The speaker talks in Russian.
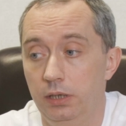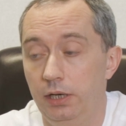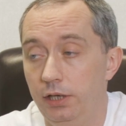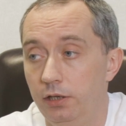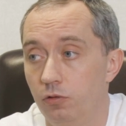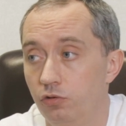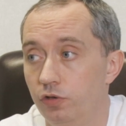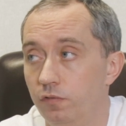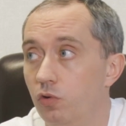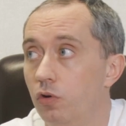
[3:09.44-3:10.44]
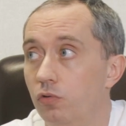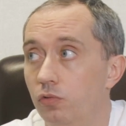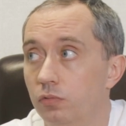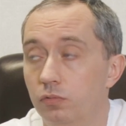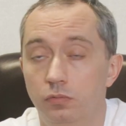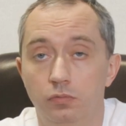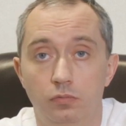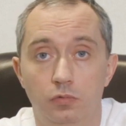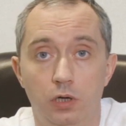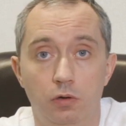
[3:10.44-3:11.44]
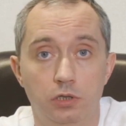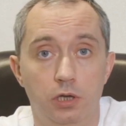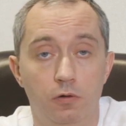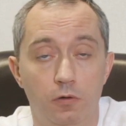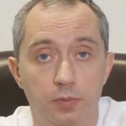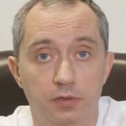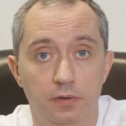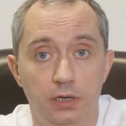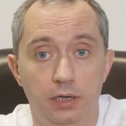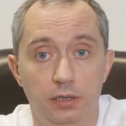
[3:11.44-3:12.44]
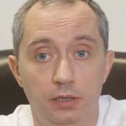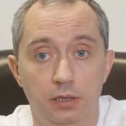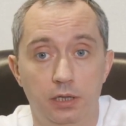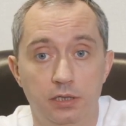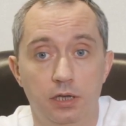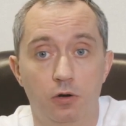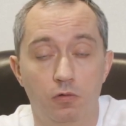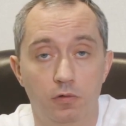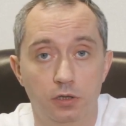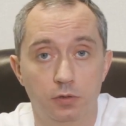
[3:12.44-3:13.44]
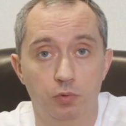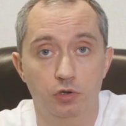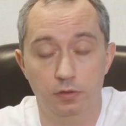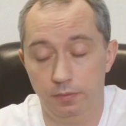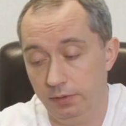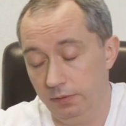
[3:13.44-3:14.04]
Ходить лучше в горку, у кого здоровье позволяет. Это для здоровых способ.